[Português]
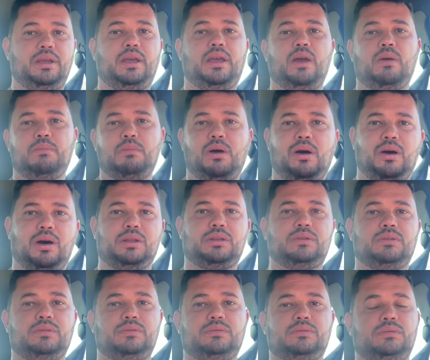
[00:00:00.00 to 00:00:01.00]
eu boto.
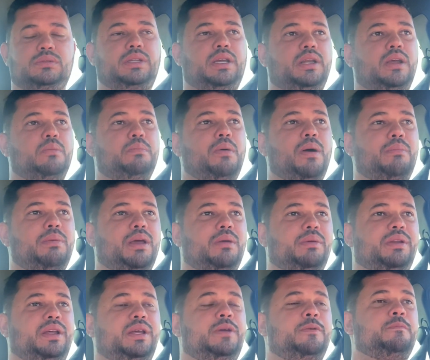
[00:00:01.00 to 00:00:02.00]
Não tem nenhum
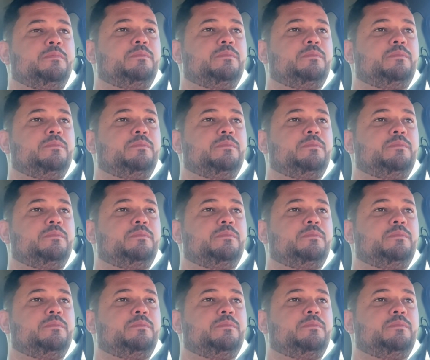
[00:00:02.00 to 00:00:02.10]
problema, né?